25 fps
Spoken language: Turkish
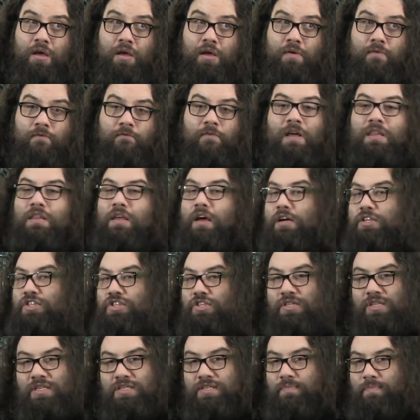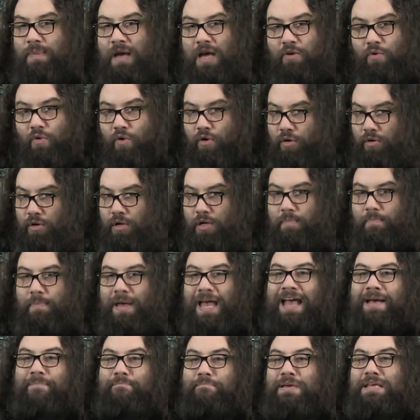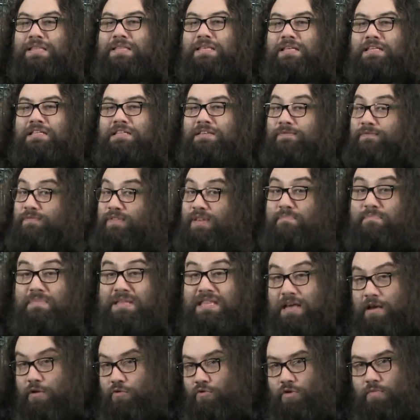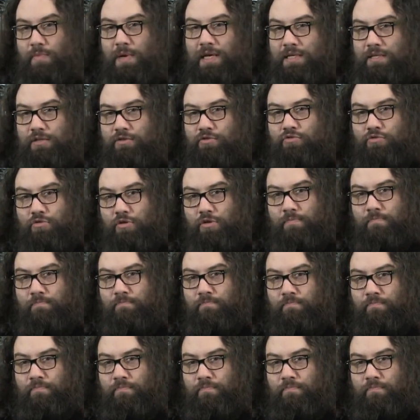Valla açıkçası ben o e, beğenmediğiniz filmi de görmek istiyorum.